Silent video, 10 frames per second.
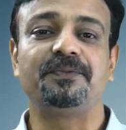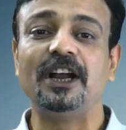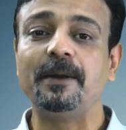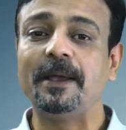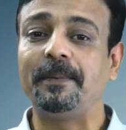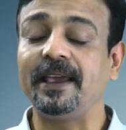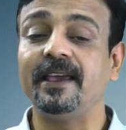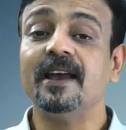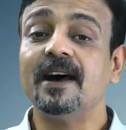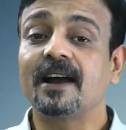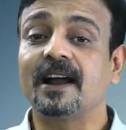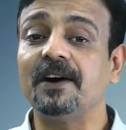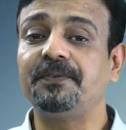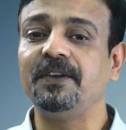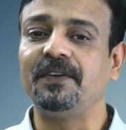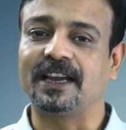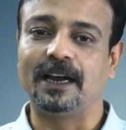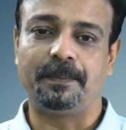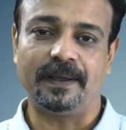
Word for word: फील्ड में भी काफी विकल्प